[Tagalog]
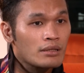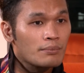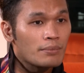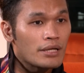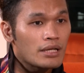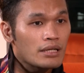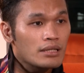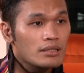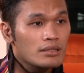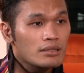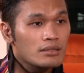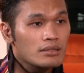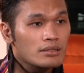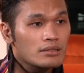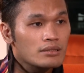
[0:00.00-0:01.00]

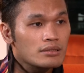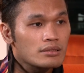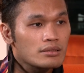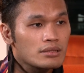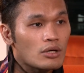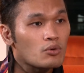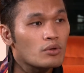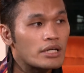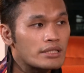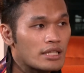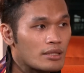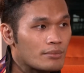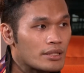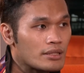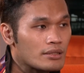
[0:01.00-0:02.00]
parang nakuha
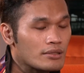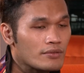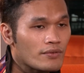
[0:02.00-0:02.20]
namin